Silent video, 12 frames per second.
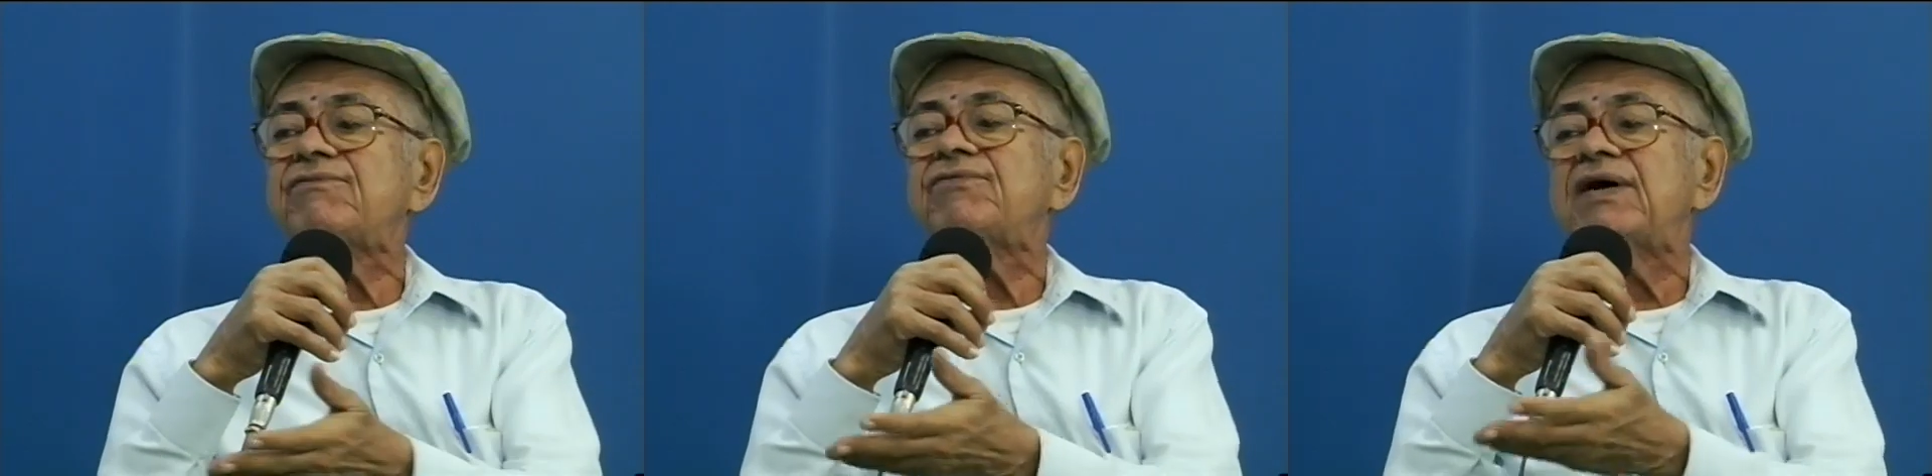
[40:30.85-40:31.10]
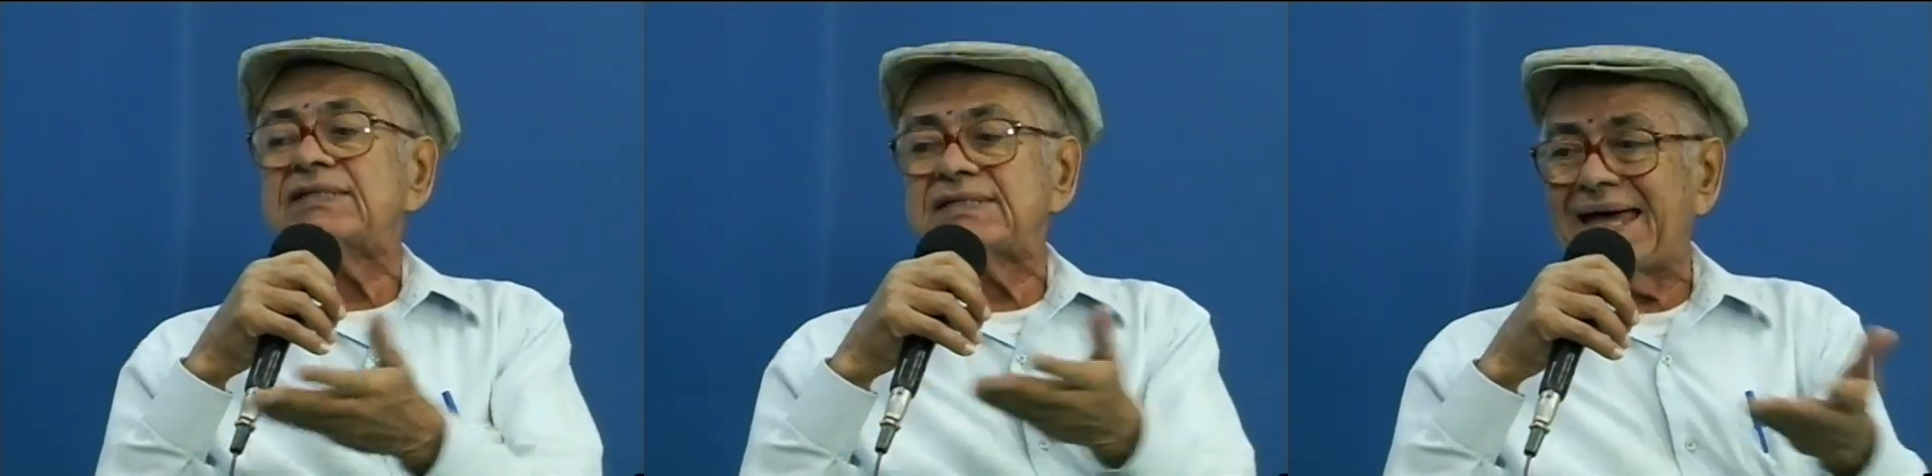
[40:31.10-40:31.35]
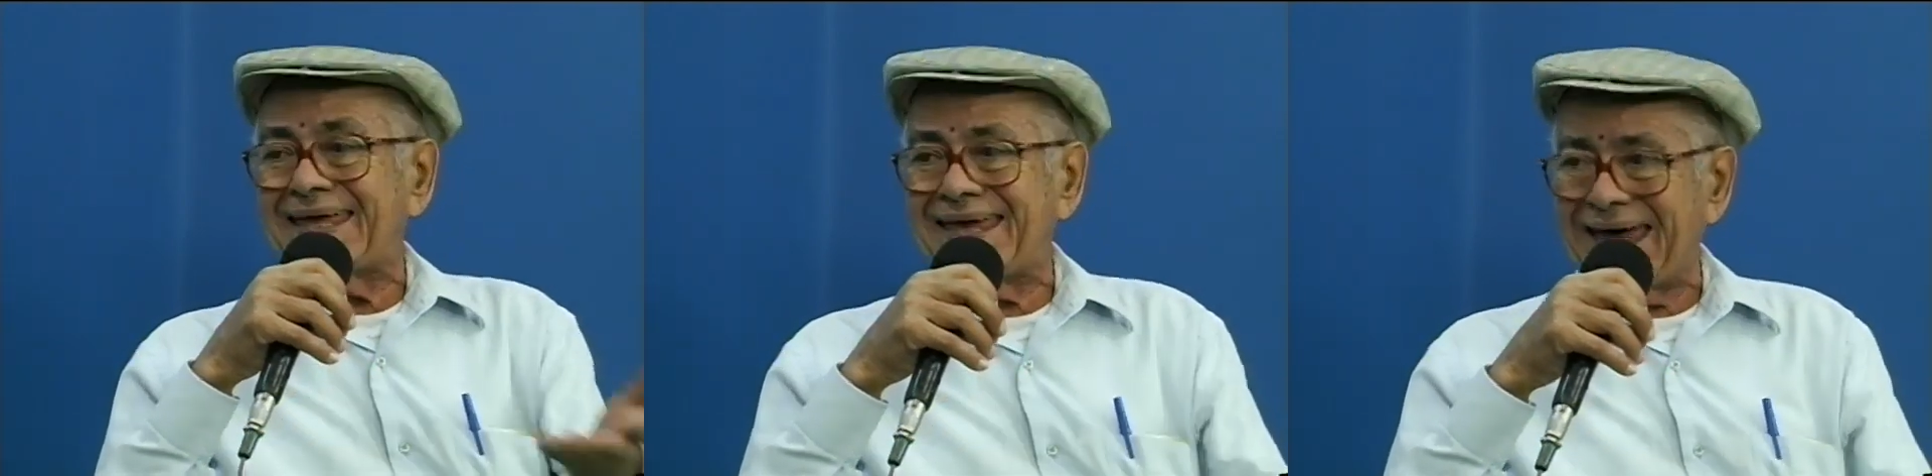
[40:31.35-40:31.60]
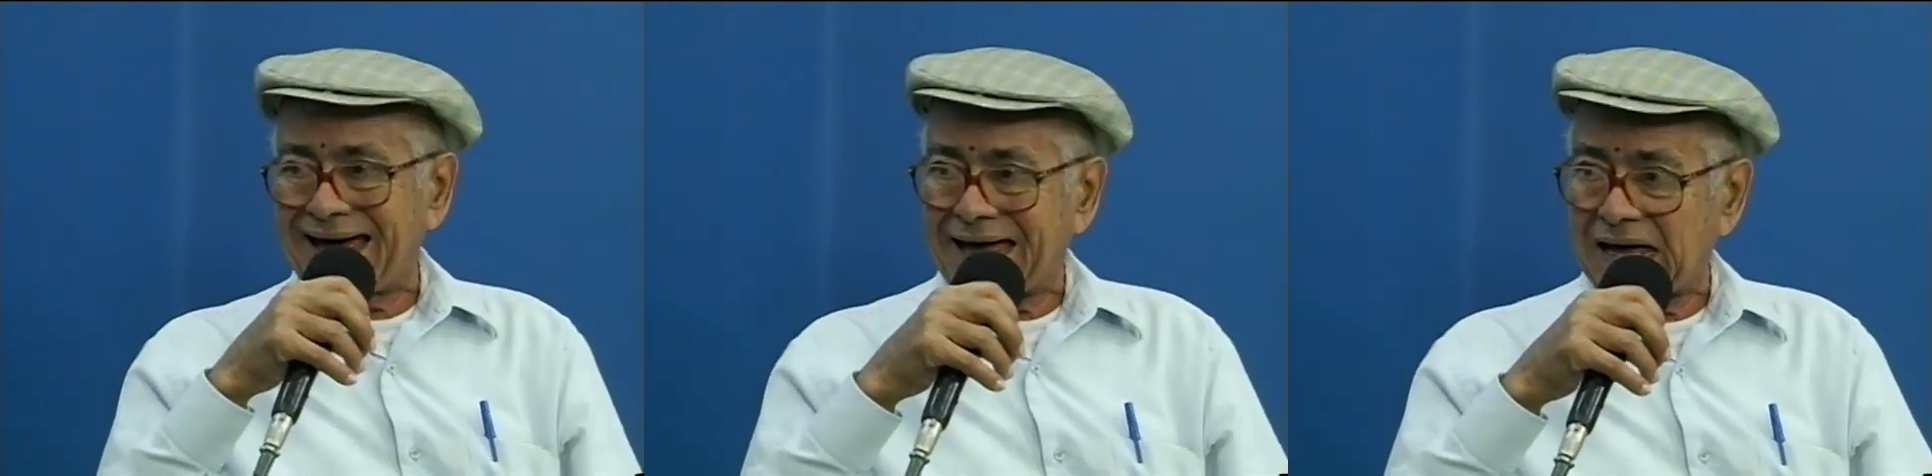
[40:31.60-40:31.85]
e faz a
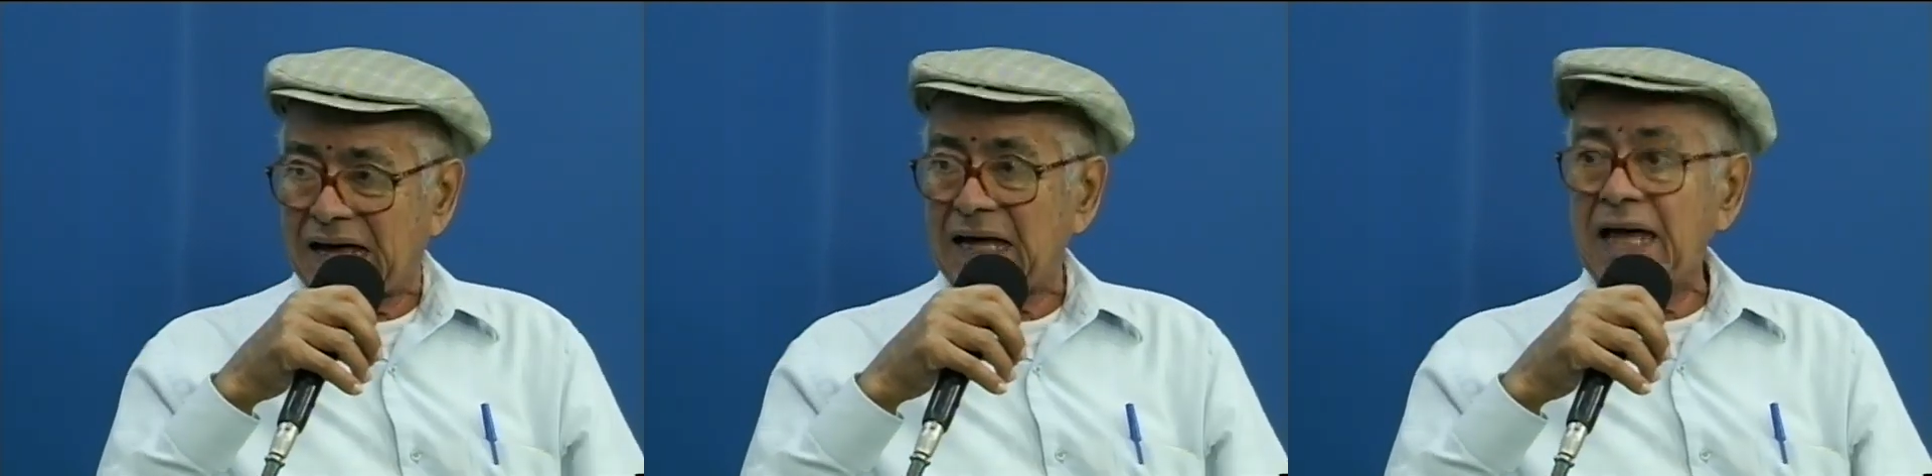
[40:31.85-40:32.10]
guerra,